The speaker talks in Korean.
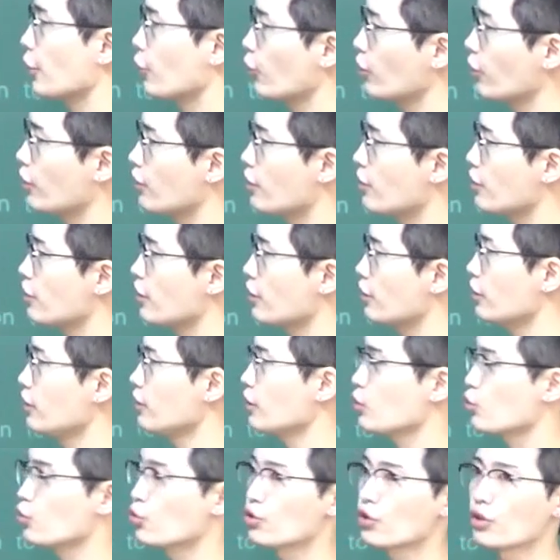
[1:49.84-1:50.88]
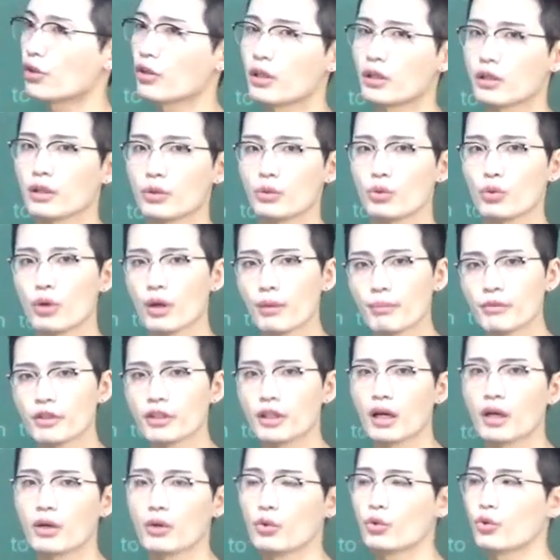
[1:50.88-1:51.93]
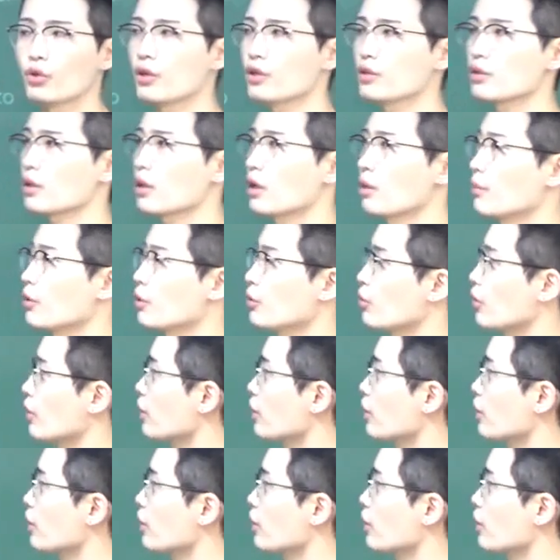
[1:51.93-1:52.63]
안 되는지를 규정하기도 합니다 이렇게 해석하면